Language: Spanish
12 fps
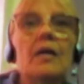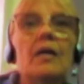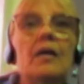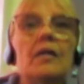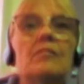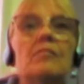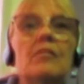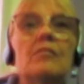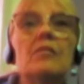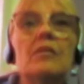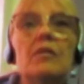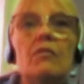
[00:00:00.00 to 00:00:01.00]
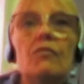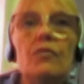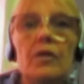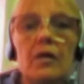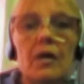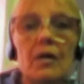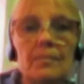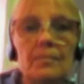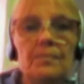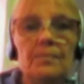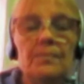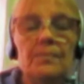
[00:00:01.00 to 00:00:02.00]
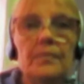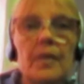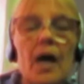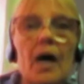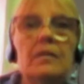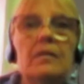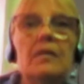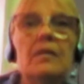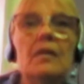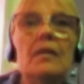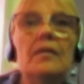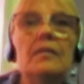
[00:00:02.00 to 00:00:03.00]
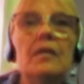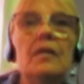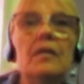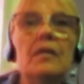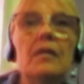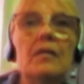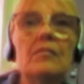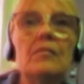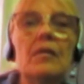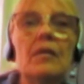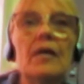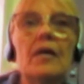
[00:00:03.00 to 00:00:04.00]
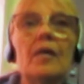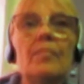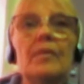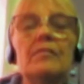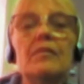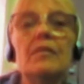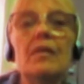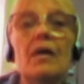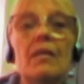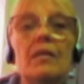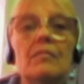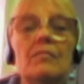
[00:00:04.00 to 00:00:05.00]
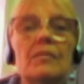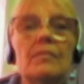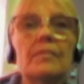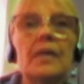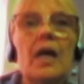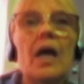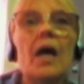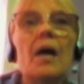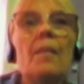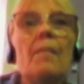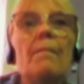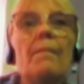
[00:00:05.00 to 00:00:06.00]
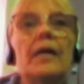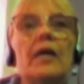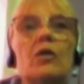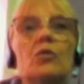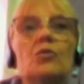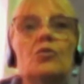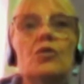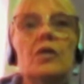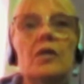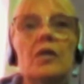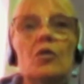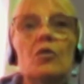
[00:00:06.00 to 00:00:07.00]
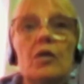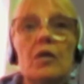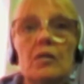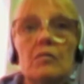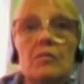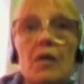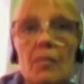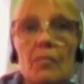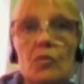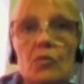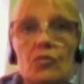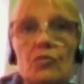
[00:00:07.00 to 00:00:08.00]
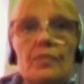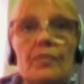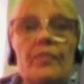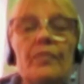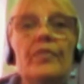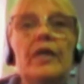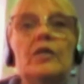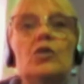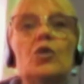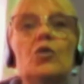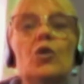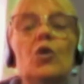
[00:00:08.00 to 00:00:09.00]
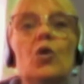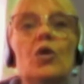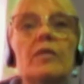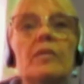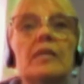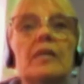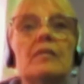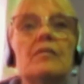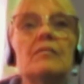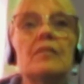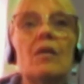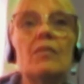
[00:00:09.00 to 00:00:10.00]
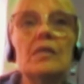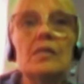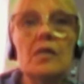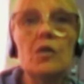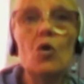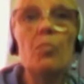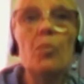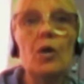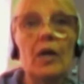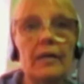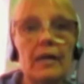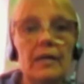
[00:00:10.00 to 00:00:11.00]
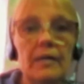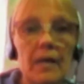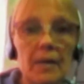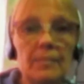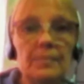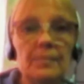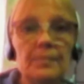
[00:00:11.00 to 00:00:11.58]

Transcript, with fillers: Crecer significa adquirir la inteligencia y las capacidades para conseguir lo que deseamos dentro de los límites establecidos por la realidad.